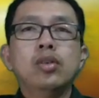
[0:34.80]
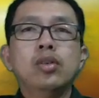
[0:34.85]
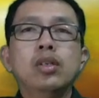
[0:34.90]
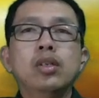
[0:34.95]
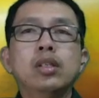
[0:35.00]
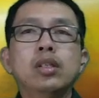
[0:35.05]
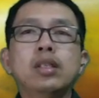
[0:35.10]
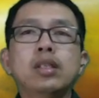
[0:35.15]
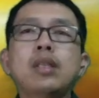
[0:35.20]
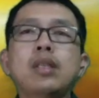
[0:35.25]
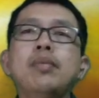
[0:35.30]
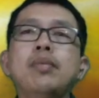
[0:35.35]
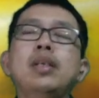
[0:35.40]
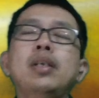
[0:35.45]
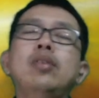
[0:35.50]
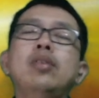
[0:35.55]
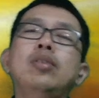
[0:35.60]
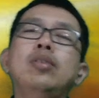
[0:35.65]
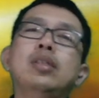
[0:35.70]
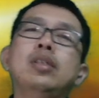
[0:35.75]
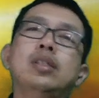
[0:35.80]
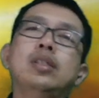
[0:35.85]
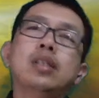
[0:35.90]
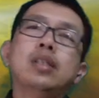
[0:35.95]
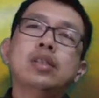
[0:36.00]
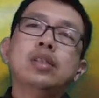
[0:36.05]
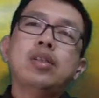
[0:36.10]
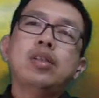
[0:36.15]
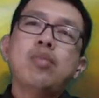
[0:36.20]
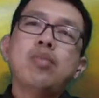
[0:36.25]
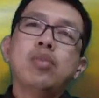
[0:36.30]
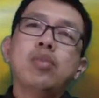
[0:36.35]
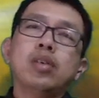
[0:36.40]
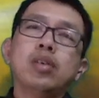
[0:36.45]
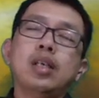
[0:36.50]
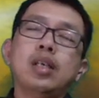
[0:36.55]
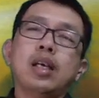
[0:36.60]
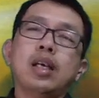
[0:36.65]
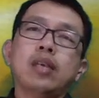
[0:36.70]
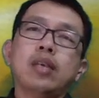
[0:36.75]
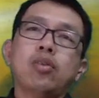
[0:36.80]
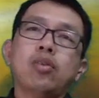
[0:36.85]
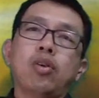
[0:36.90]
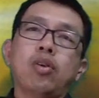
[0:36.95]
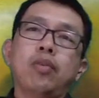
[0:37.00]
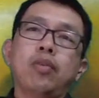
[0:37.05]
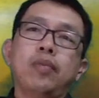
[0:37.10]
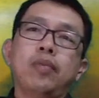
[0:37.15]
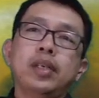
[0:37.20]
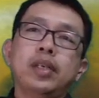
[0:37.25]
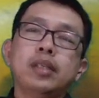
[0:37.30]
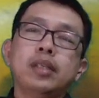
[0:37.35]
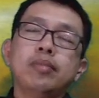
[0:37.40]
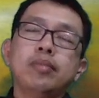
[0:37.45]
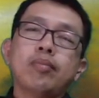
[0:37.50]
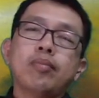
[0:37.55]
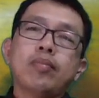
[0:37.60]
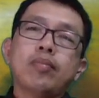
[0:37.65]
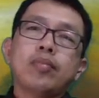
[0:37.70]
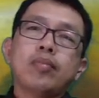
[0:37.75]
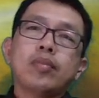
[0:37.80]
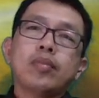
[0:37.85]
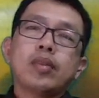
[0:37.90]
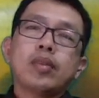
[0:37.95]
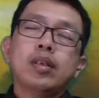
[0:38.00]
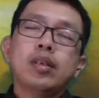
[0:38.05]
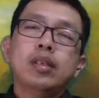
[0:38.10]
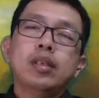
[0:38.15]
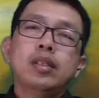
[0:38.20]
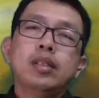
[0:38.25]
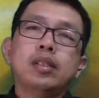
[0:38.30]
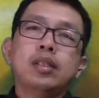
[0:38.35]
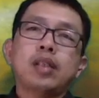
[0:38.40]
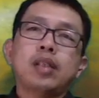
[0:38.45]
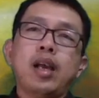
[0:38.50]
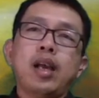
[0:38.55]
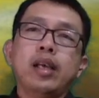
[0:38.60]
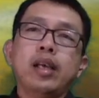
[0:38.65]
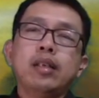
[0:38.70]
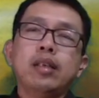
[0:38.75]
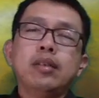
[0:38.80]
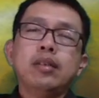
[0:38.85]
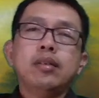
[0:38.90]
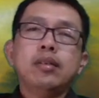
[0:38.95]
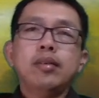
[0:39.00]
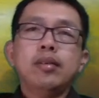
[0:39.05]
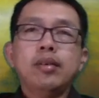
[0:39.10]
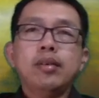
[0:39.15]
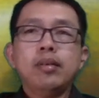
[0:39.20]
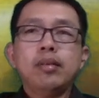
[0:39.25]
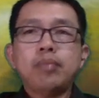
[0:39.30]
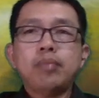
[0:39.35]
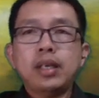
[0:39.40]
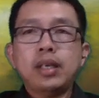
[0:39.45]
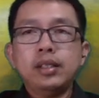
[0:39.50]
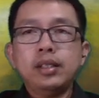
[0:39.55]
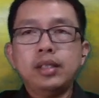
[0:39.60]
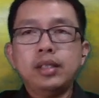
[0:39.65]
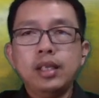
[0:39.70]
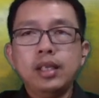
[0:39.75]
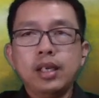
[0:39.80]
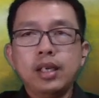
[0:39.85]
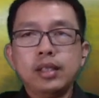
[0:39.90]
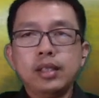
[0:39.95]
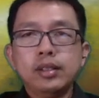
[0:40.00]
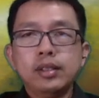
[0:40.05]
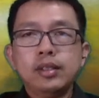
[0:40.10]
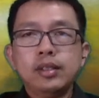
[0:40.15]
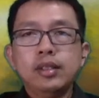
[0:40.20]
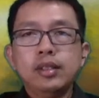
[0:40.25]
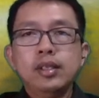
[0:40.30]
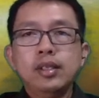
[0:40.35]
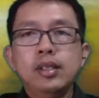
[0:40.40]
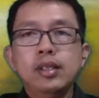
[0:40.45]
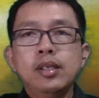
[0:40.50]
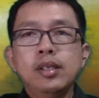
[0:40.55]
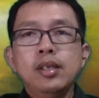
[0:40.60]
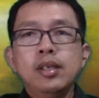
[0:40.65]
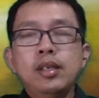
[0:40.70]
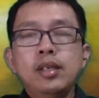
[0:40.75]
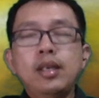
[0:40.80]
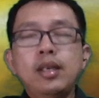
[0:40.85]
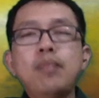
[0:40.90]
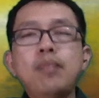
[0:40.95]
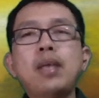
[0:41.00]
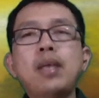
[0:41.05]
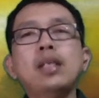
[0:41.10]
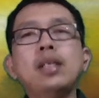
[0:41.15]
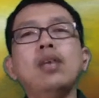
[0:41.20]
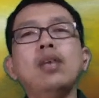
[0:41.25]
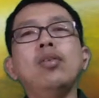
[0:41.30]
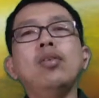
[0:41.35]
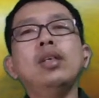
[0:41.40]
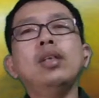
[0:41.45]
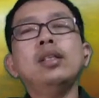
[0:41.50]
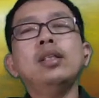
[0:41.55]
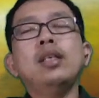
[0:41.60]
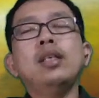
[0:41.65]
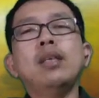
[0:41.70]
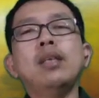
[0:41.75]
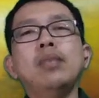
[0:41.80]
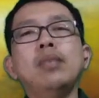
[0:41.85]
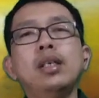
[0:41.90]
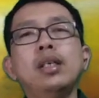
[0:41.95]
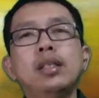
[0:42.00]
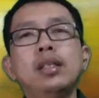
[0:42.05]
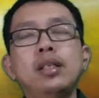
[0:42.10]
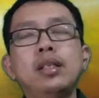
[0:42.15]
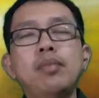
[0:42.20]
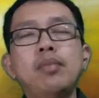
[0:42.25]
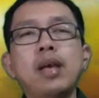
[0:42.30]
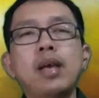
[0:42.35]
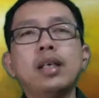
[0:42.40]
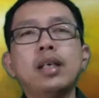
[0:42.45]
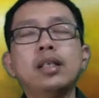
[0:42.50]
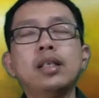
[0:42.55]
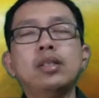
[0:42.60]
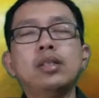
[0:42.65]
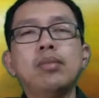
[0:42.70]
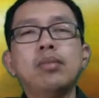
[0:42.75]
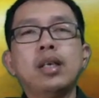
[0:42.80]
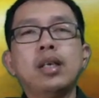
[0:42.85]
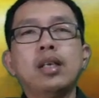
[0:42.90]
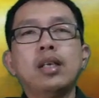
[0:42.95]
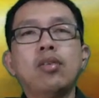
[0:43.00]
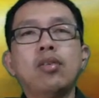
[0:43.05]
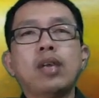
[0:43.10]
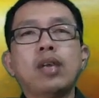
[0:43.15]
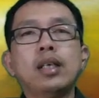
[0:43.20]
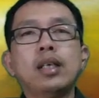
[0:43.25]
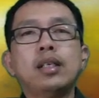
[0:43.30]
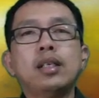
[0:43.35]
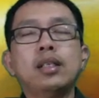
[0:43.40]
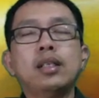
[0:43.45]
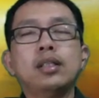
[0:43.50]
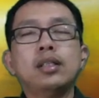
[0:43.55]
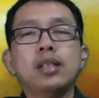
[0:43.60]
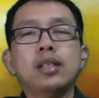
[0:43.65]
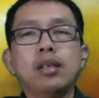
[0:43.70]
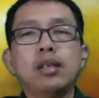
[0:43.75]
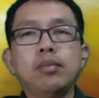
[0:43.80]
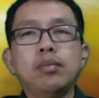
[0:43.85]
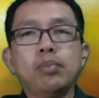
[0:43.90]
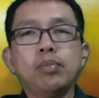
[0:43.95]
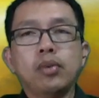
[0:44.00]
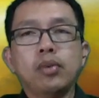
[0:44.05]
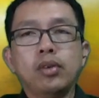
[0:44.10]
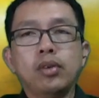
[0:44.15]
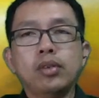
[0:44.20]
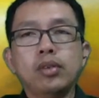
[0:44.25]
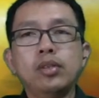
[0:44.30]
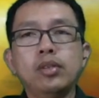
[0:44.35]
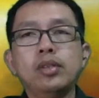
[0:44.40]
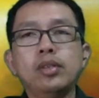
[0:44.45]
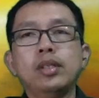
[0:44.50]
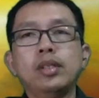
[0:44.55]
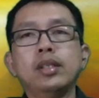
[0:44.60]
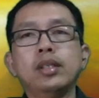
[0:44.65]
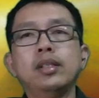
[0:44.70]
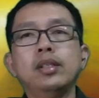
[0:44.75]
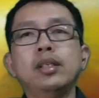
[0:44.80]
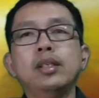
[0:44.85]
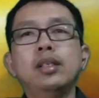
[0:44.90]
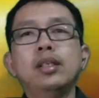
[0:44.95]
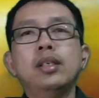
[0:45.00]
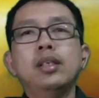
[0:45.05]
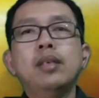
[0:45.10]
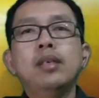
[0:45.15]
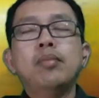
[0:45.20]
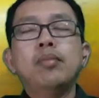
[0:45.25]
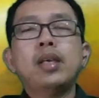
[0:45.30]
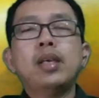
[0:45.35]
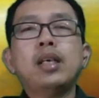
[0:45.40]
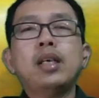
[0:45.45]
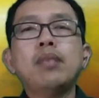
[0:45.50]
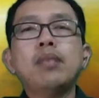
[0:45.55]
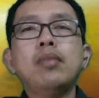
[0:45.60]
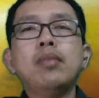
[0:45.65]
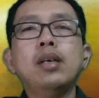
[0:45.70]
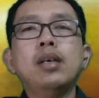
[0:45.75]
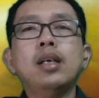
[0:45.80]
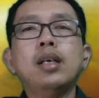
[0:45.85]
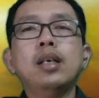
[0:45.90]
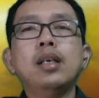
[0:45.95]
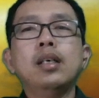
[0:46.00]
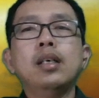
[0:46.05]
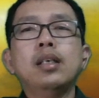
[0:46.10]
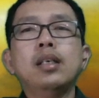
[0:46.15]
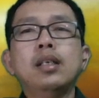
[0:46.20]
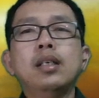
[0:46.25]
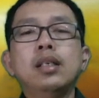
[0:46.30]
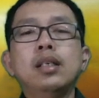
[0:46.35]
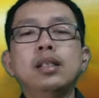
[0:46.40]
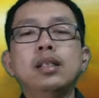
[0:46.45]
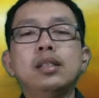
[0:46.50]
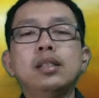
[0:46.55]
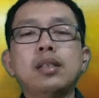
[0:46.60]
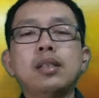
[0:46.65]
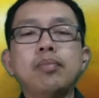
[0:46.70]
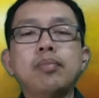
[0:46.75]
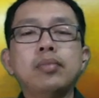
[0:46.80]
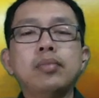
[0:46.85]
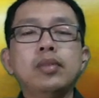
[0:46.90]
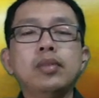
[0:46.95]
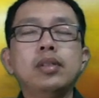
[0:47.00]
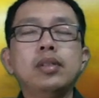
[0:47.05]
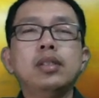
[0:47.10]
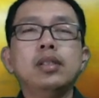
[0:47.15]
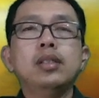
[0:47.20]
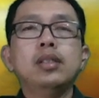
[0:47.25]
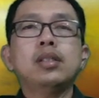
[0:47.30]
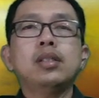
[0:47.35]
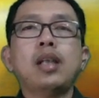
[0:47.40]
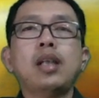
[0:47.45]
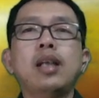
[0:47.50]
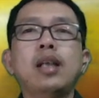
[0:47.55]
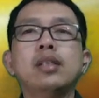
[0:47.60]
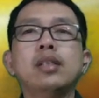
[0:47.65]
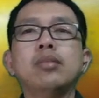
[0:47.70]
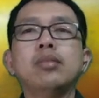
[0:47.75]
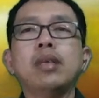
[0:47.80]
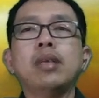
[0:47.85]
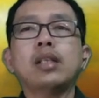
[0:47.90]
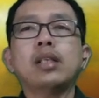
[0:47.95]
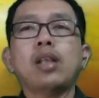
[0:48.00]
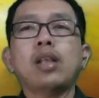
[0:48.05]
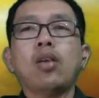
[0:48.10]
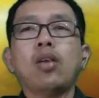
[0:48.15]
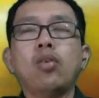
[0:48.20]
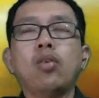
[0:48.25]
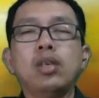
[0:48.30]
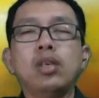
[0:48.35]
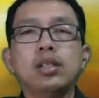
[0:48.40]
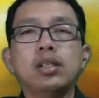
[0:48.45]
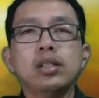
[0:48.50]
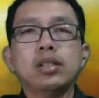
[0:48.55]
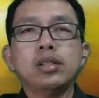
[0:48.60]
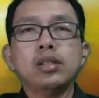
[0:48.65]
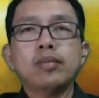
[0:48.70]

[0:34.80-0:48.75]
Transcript: Tetapi Indonesia sibuk dengan konflik Israel Palestina. Dan banyak orang tidak mengerti, bahkan sebagian orang Kristen pun ya, mereka mengecap Israel sebagai teroris.